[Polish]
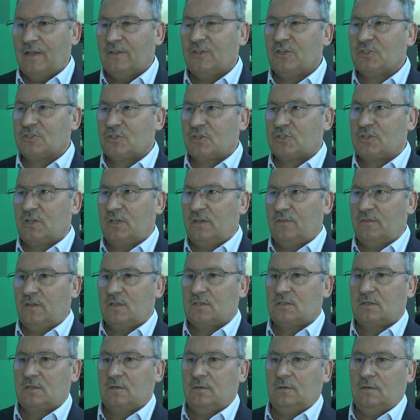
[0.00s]
niezrzeszeni nie, w
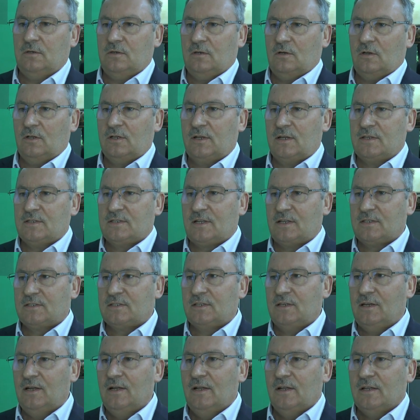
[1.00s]
naszej
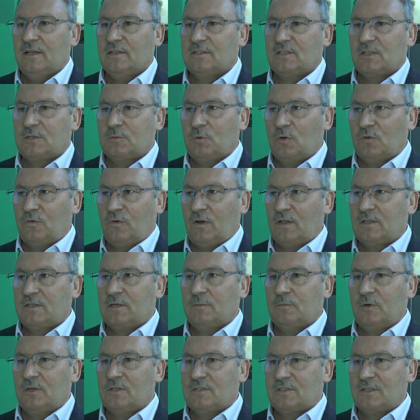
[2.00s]
organizacji. Jesteśmy
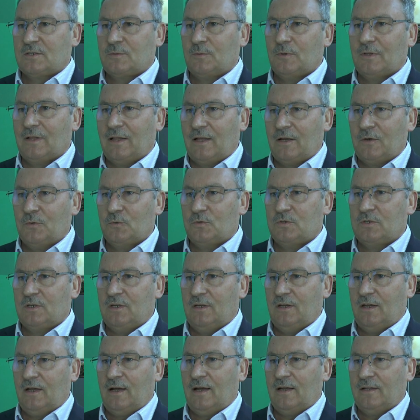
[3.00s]
otwarci, bo jesteśmy dla
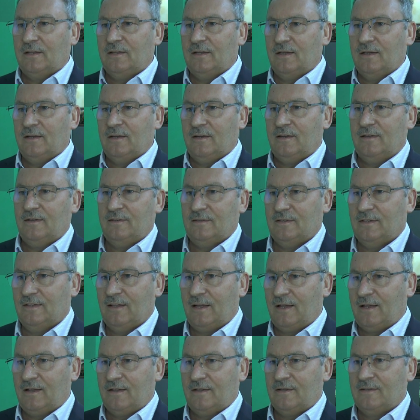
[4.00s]
ludzi, a nie
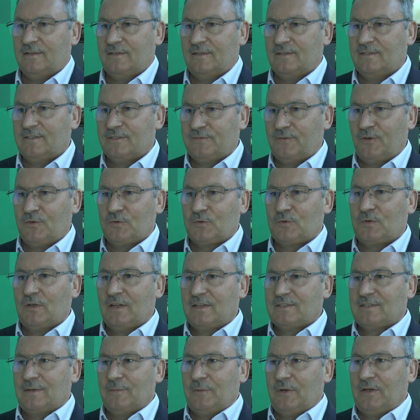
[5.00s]
dla związku,
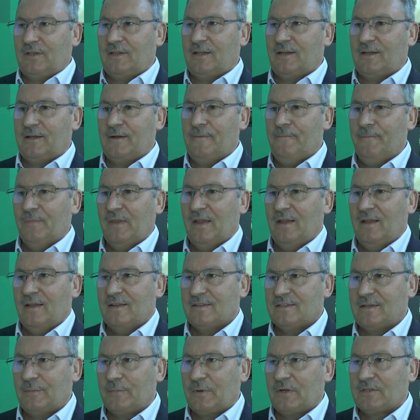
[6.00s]
dla samej idei.
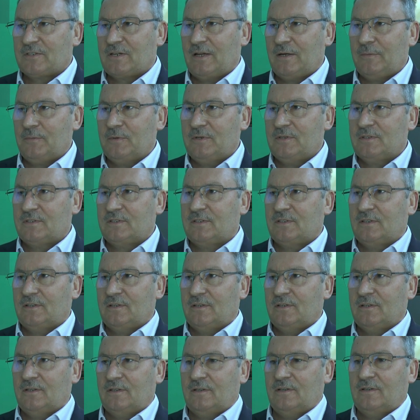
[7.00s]
Zapraszamy
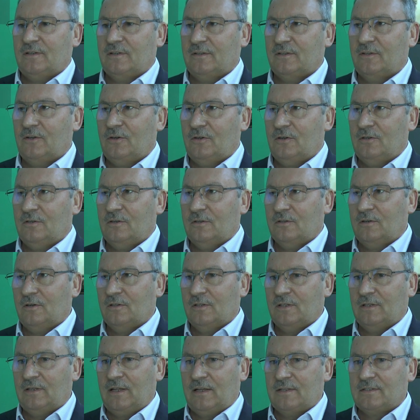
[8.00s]
do
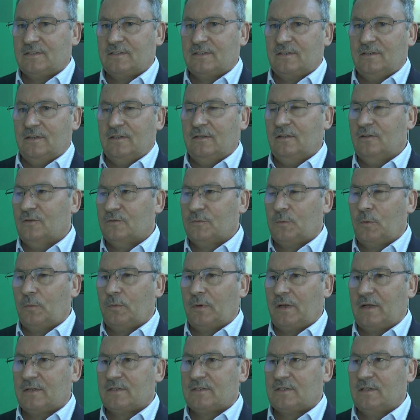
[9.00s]
koordynacji, do
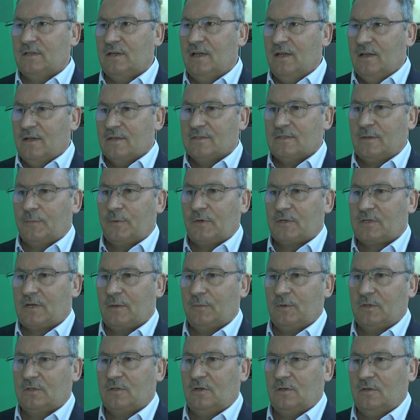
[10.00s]
współpracy,
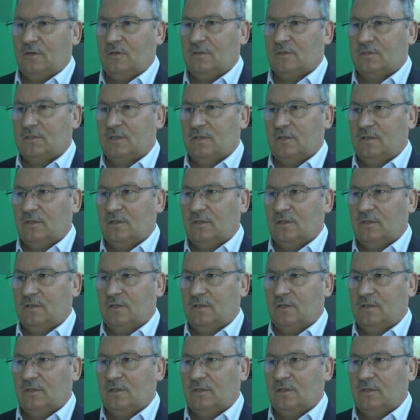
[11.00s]
zapraszamy do